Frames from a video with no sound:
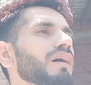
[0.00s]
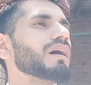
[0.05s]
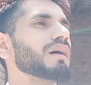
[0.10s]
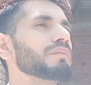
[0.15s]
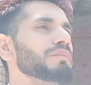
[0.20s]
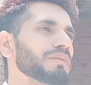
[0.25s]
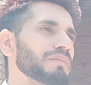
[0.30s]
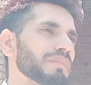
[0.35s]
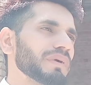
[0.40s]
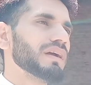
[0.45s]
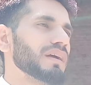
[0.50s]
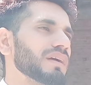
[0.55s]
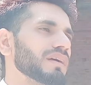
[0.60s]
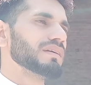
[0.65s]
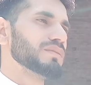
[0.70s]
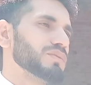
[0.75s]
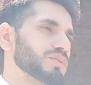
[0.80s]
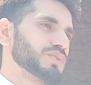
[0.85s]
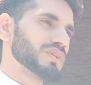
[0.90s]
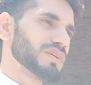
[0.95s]
अभी
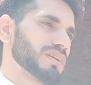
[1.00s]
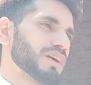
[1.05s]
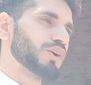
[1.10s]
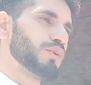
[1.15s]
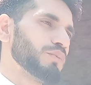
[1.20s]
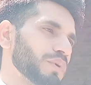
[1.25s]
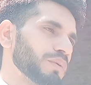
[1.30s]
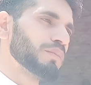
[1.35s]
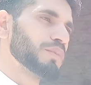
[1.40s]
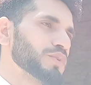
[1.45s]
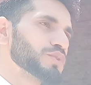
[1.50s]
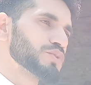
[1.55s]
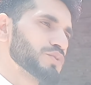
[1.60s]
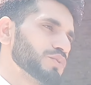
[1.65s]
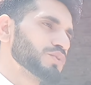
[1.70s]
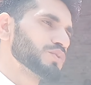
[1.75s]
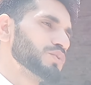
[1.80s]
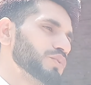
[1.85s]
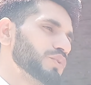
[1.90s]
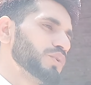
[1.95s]
मैं उसी गांव में
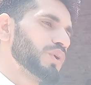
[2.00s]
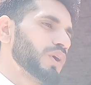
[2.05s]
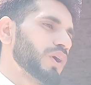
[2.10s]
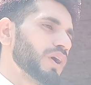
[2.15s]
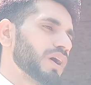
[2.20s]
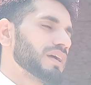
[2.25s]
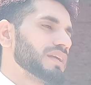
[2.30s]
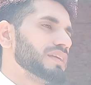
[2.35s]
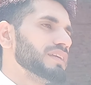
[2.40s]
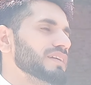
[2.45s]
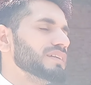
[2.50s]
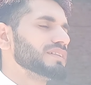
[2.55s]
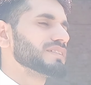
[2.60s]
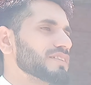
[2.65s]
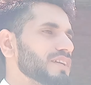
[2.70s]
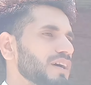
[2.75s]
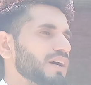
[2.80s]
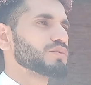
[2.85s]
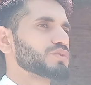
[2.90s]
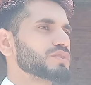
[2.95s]
मौजूद हूँ ये इस
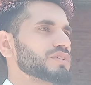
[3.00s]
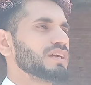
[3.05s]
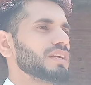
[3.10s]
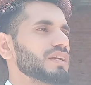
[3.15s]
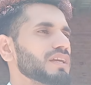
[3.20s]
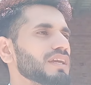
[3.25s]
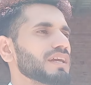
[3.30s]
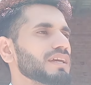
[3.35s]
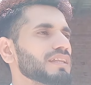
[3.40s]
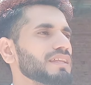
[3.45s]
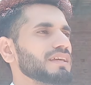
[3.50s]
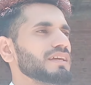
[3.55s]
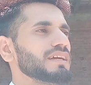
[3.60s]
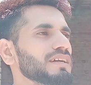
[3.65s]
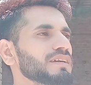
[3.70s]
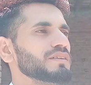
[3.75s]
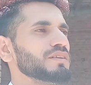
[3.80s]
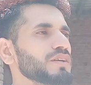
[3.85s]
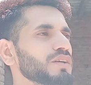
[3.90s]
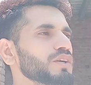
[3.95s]
गांव से क्या कहते
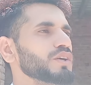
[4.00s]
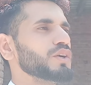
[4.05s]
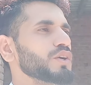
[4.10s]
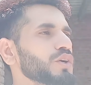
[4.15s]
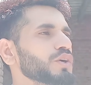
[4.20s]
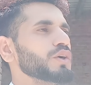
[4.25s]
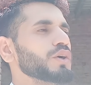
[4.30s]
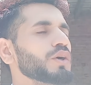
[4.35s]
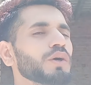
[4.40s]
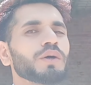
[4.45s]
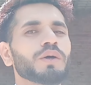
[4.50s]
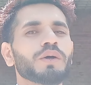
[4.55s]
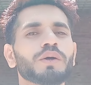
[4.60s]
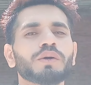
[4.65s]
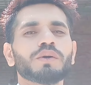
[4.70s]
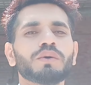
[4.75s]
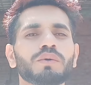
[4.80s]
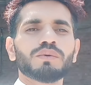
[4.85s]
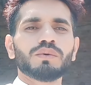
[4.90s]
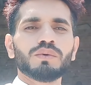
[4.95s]
हैं
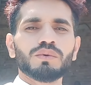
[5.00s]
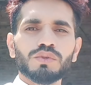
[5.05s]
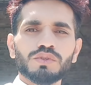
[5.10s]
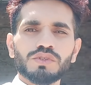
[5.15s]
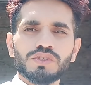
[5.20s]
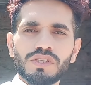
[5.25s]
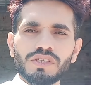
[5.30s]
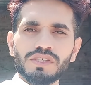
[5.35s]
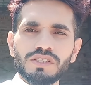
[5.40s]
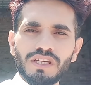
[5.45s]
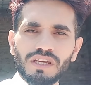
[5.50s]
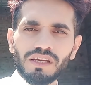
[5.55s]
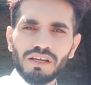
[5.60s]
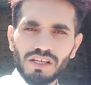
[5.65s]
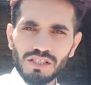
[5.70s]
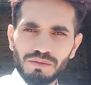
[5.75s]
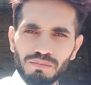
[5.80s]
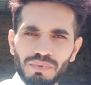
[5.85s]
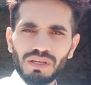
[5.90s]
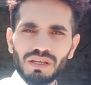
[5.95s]
कुछ
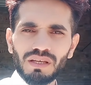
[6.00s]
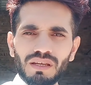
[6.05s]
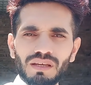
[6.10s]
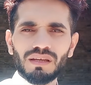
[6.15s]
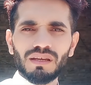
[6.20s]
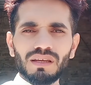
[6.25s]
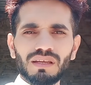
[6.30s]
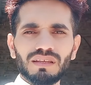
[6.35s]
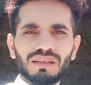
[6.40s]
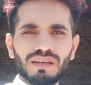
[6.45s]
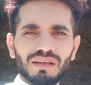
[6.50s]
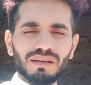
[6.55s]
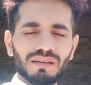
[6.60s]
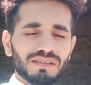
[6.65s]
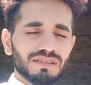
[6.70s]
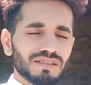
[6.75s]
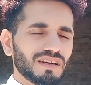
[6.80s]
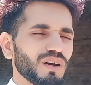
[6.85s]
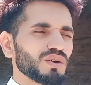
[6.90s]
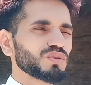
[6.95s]
सिंगर्स भी ये
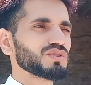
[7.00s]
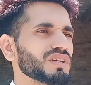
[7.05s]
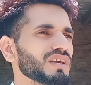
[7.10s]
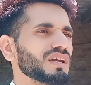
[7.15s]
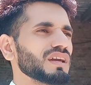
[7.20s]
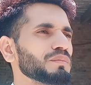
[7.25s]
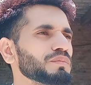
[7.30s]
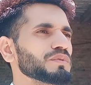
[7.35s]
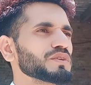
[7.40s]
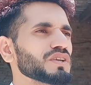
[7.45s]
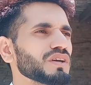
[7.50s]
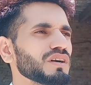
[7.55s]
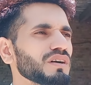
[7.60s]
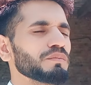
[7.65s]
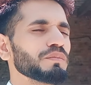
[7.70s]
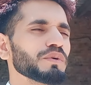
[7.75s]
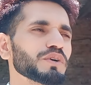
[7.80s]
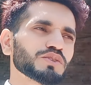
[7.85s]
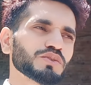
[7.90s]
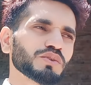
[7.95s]
इस गांव से
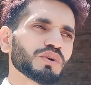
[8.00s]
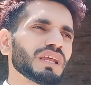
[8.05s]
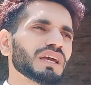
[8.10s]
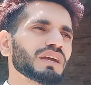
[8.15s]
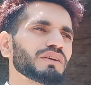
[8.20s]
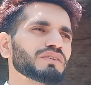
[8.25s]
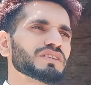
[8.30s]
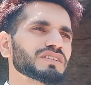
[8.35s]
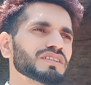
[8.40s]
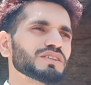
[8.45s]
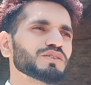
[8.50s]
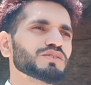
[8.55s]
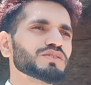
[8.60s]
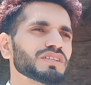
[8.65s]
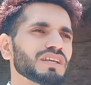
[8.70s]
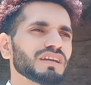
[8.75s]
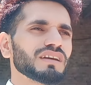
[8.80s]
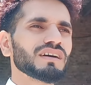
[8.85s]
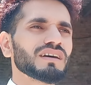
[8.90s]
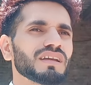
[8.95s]
हैं पश्तो लैंग्वेज के जो
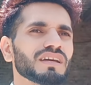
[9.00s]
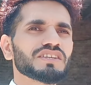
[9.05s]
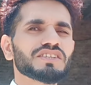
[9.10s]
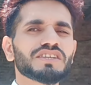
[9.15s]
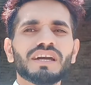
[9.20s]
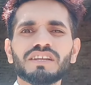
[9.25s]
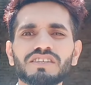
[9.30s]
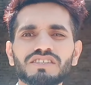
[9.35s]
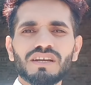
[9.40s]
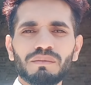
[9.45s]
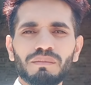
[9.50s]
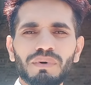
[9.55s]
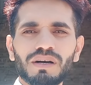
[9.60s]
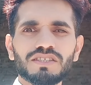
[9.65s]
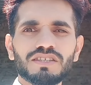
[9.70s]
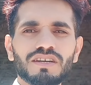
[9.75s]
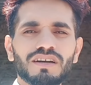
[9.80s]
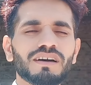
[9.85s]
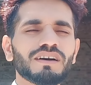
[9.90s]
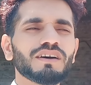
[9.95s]
सिंगर हैं शहनशाह
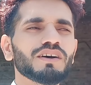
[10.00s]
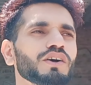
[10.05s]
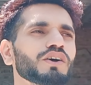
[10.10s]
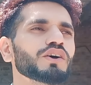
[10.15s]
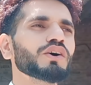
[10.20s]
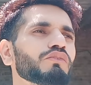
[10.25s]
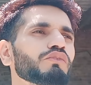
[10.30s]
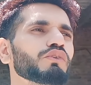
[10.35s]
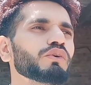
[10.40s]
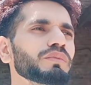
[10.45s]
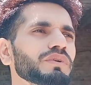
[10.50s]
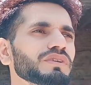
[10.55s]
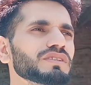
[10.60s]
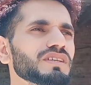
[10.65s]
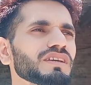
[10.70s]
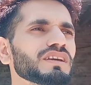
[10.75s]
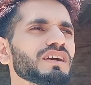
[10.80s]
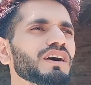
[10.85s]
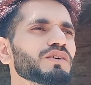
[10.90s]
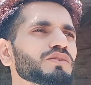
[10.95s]
बाचा वो भी
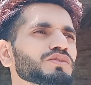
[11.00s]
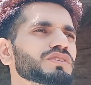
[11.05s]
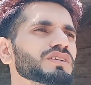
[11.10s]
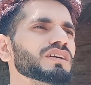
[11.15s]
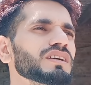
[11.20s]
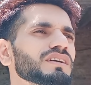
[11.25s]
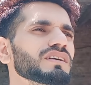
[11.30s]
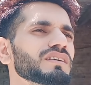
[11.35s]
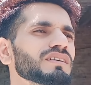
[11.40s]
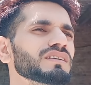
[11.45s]
इसी गांव से